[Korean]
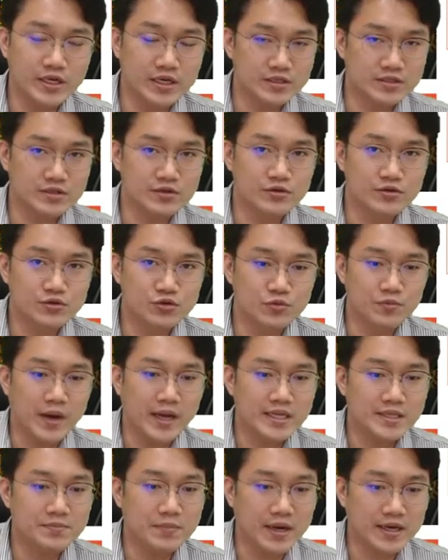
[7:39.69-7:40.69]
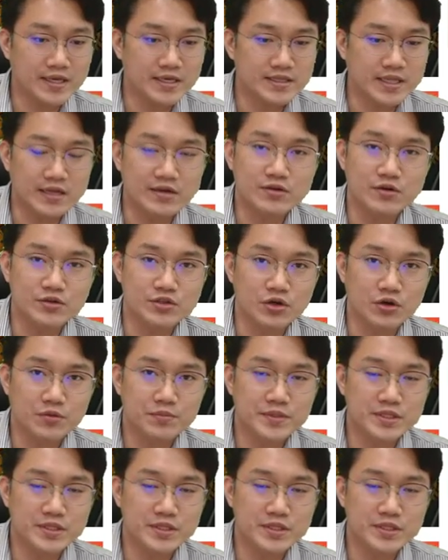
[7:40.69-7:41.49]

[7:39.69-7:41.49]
같은 거를 좀 많이 받게 되는 거죠